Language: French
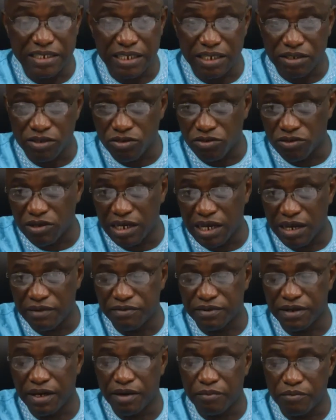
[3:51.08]
cet autoclave
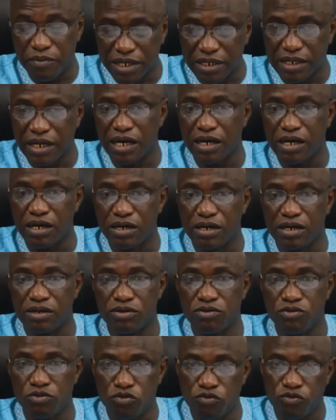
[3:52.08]
en mettant un
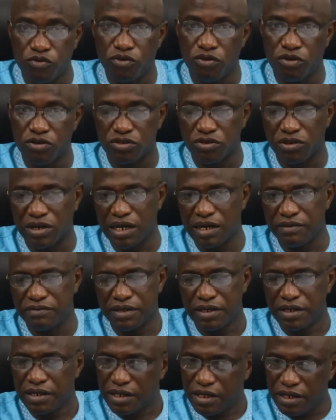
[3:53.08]
nouveau autoclave,
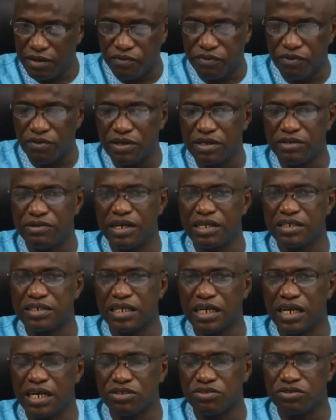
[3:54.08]
il faut une
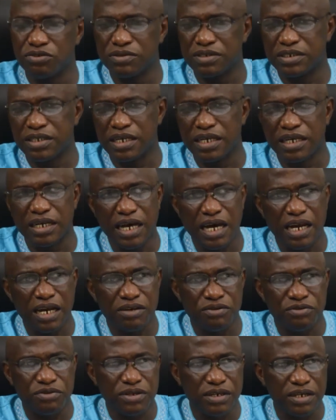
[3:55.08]
installation. C'est les
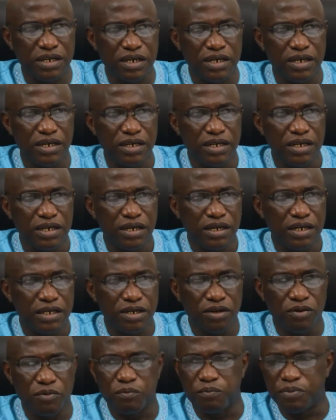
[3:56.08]
48 heures
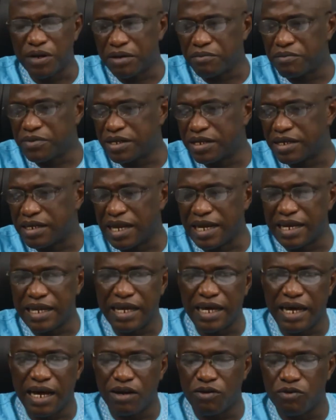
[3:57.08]
qui ont permis
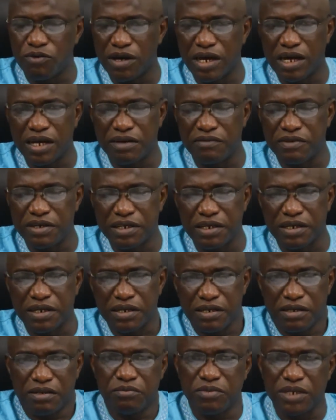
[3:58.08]
d'aller à Louga et revenir.
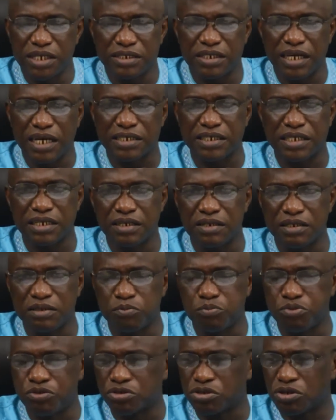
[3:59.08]
Mais ça, c'est
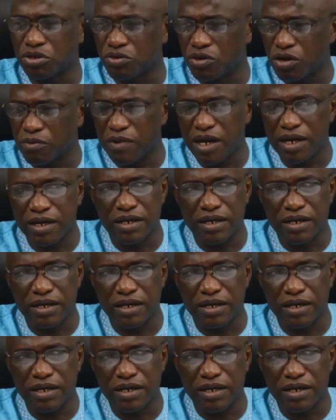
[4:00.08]
plus que normal